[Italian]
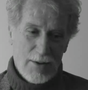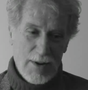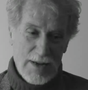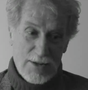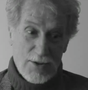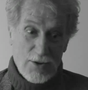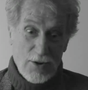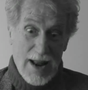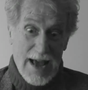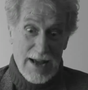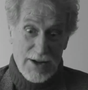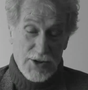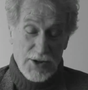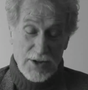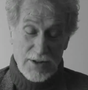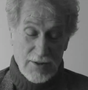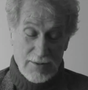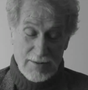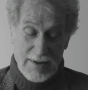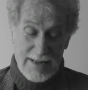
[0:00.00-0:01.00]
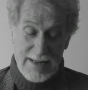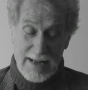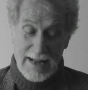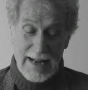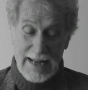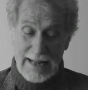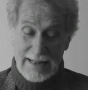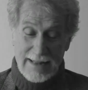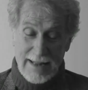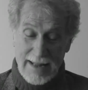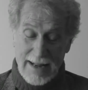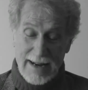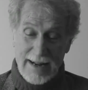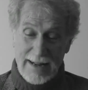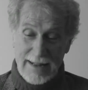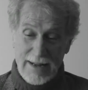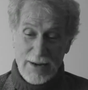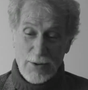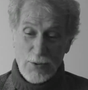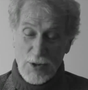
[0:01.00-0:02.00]
questo lascito, queste
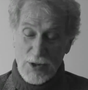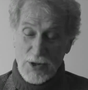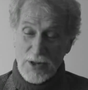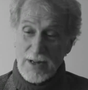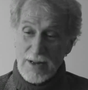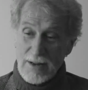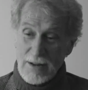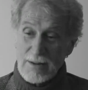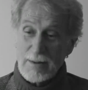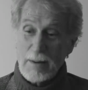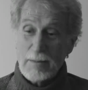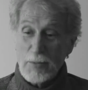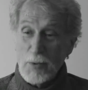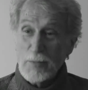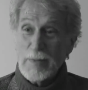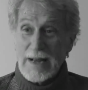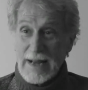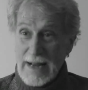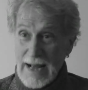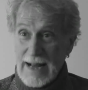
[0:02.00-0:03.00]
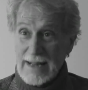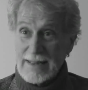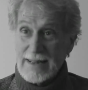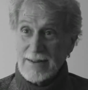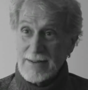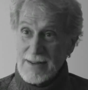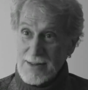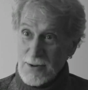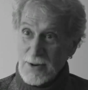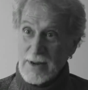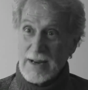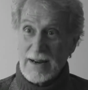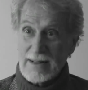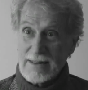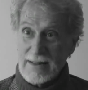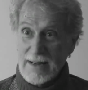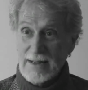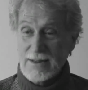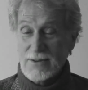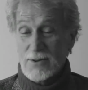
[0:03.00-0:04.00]
lettere di cui ci dicono pubblicate questo
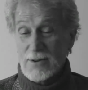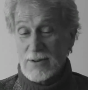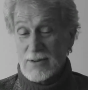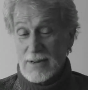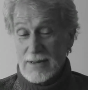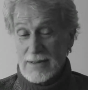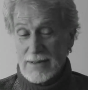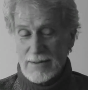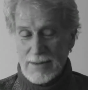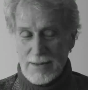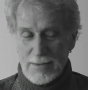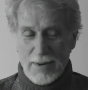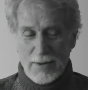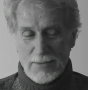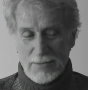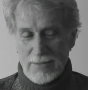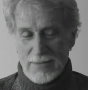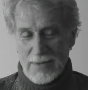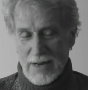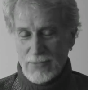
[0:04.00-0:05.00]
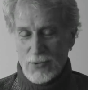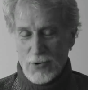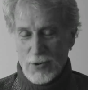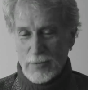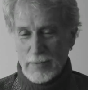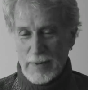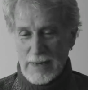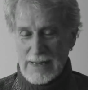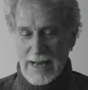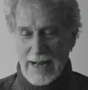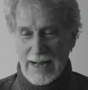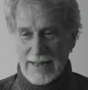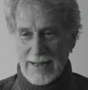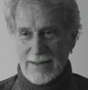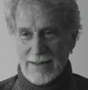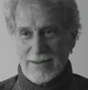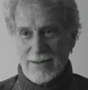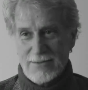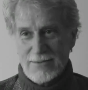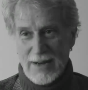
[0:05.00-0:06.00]
carteggio, cioè, insomma un lavoro pesante,
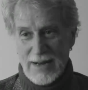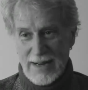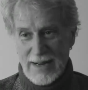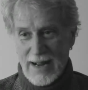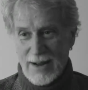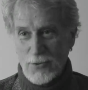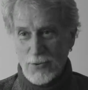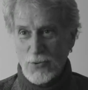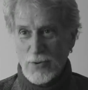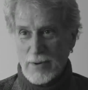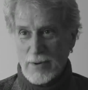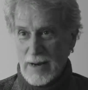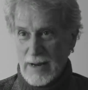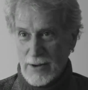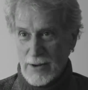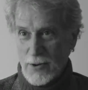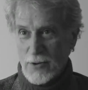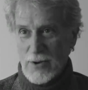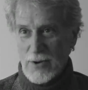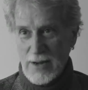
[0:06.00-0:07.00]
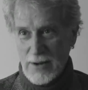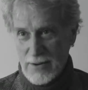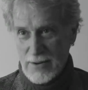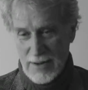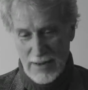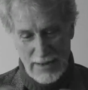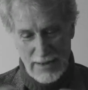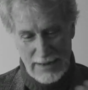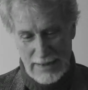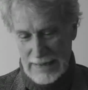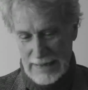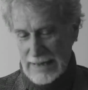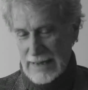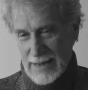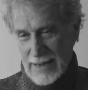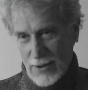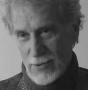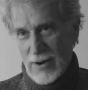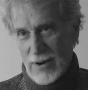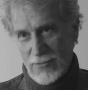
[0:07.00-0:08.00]
insomma, quelle che ha lui, quelle che ho io,
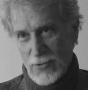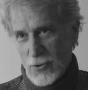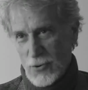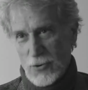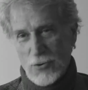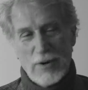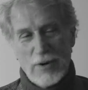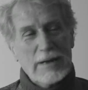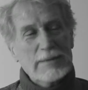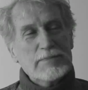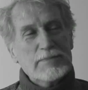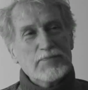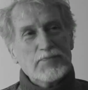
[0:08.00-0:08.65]
è un lavorone.